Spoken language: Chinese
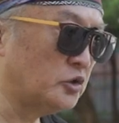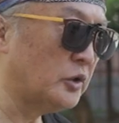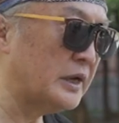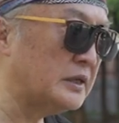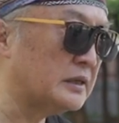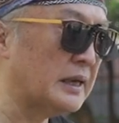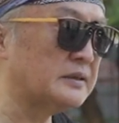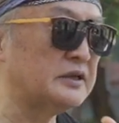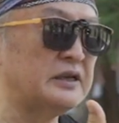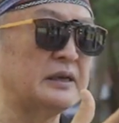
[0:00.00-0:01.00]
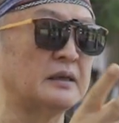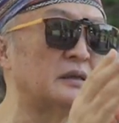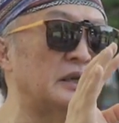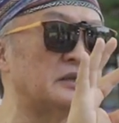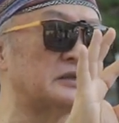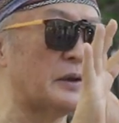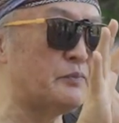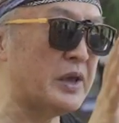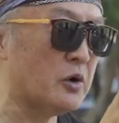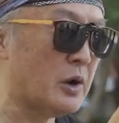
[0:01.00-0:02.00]
推的，它是阴阳一直在
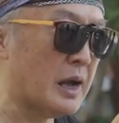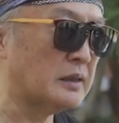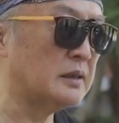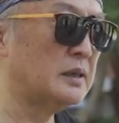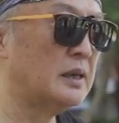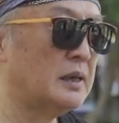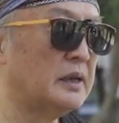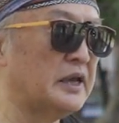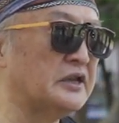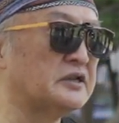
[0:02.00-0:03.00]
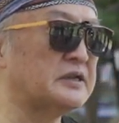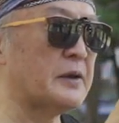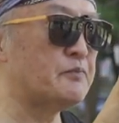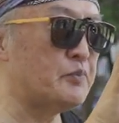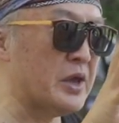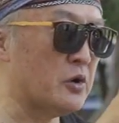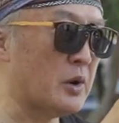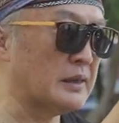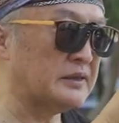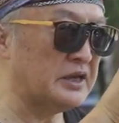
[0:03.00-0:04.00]
变化的，一直在变
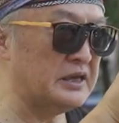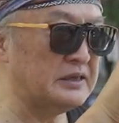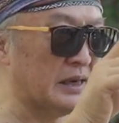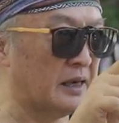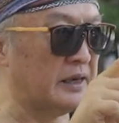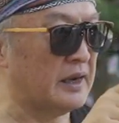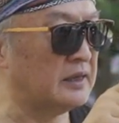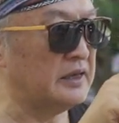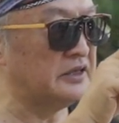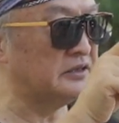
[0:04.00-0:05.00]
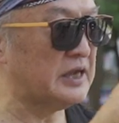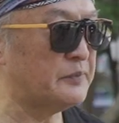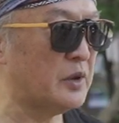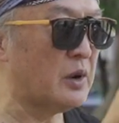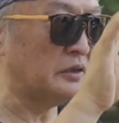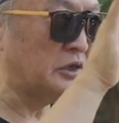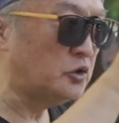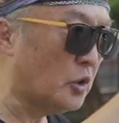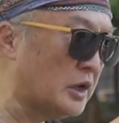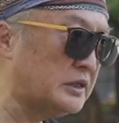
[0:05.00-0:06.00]
化。它阴阳两个一直在变化，你
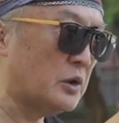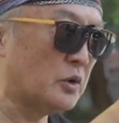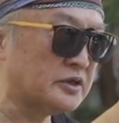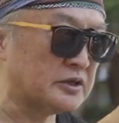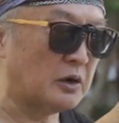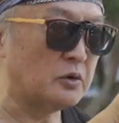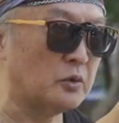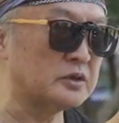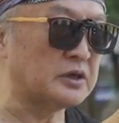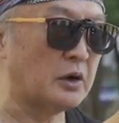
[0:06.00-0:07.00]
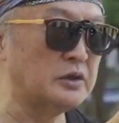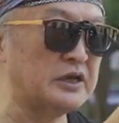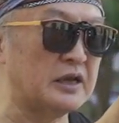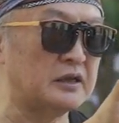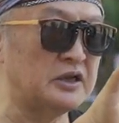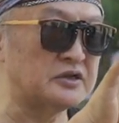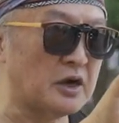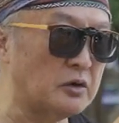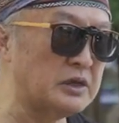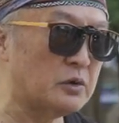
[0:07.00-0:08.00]
多一点我少，我少一点，你
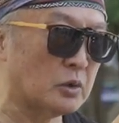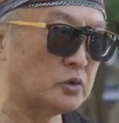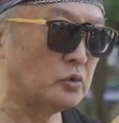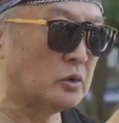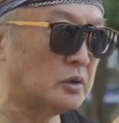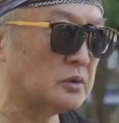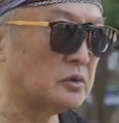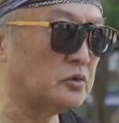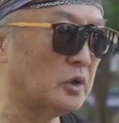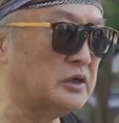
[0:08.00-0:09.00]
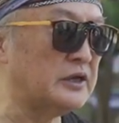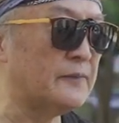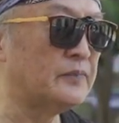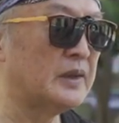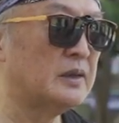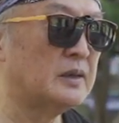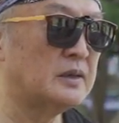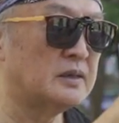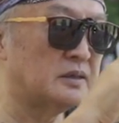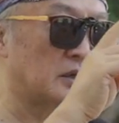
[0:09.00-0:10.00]
少一点我多多一点，
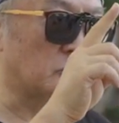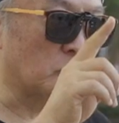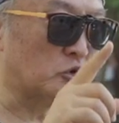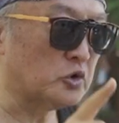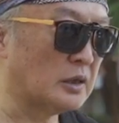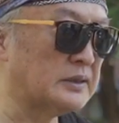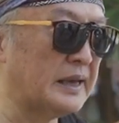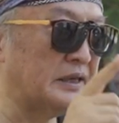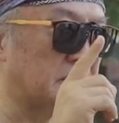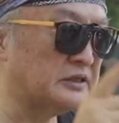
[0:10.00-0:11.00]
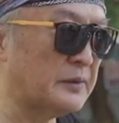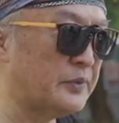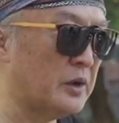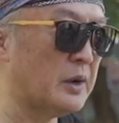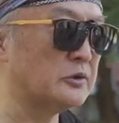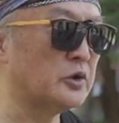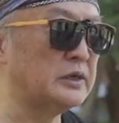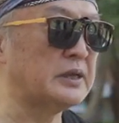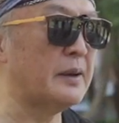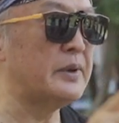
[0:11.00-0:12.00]
这种状态一直在变化，所以
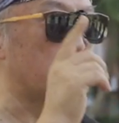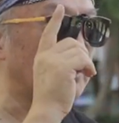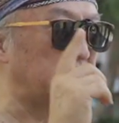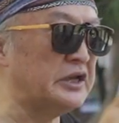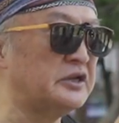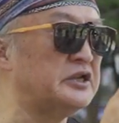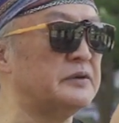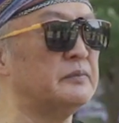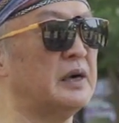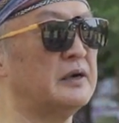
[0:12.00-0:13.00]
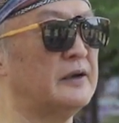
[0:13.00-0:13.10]
它没有定型嘛。